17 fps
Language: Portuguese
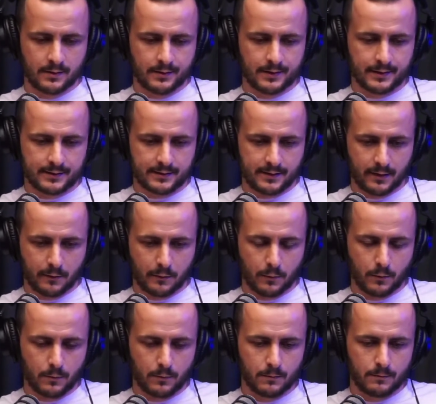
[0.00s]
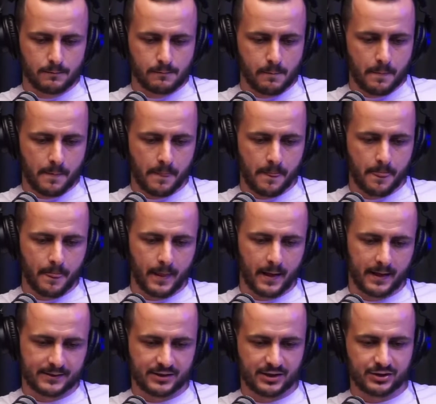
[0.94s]
Então,
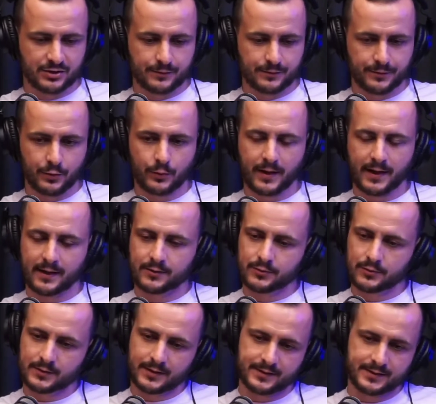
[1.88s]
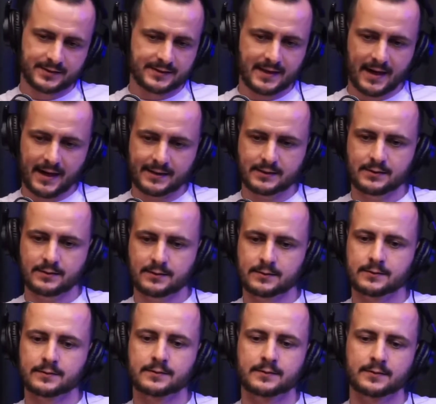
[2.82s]
a gente viu que era de outra cidade
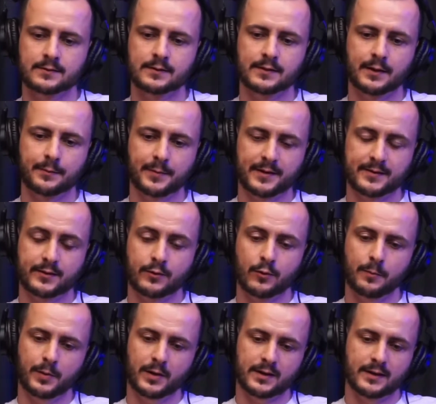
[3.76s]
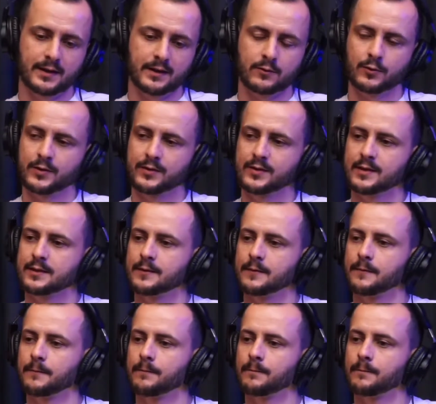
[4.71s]
e pensei, opa, tem coisa aí.